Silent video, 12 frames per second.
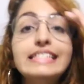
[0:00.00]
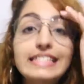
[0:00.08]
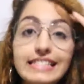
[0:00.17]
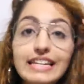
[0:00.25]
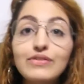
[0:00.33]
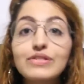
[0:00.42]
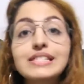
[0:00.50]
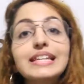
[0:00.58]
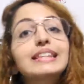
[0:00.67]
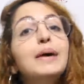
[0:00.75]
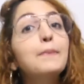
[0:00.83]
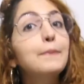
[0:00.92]
Se você
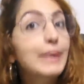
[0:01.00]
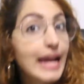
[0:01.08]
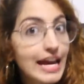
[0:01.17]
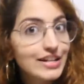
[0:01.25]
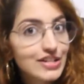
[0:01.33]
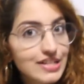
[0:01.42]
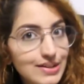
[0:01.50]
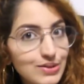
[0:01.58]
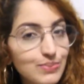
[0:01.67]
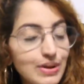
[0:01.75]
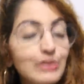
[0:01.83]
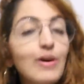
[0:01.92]
está prestes a
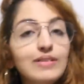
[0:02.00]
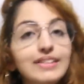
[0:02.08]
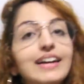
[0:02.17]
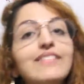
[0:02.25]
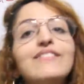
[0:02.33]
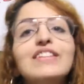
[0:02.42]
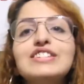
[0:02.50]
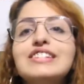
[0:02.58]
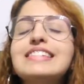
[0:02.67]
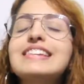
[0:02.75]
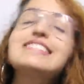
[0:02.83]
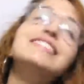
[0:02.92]
subir no altar, veja
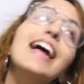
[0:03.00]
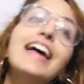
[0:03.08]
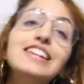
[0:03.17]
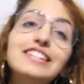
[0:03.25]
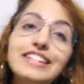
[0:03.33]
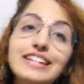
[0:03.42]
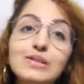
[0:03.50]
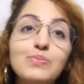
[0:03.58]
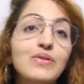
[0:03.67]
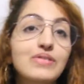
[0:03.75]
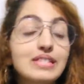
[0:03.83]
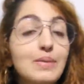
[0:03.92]
essas 10 dicas
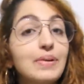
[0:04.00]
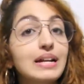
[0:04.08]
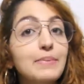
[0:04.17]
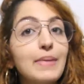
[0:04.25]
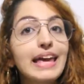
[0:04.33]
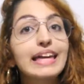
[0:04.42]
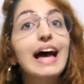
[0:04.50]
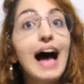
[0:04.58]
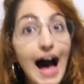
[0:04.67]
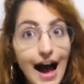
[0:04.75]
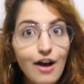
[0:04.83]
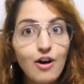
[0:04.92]
para você perder barriga
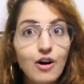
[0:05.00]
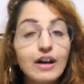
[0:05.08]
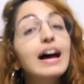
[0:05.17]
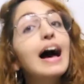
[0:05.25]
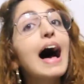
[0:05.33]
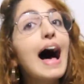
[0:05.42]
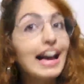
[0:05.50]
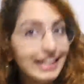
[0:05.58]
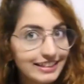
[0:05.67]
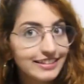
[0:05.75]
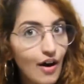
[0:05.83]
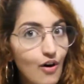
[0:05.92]
agora,
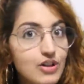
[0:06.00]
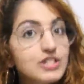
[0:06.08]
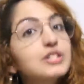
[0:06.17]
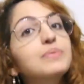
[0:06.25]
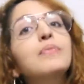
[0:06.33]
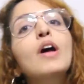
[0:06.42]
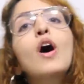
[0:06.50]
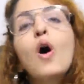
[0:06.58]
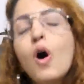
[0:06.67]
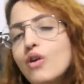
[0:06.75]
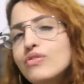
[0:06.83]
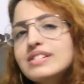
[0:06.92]
ainda hoje
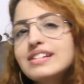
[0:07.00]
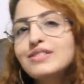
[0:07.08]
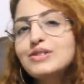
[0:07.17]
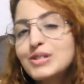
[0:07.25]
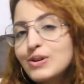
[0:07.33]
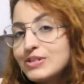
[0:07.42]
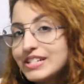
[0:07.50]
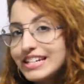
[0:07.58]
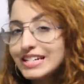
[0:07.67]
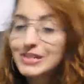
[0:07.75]
ou fazer no seu dia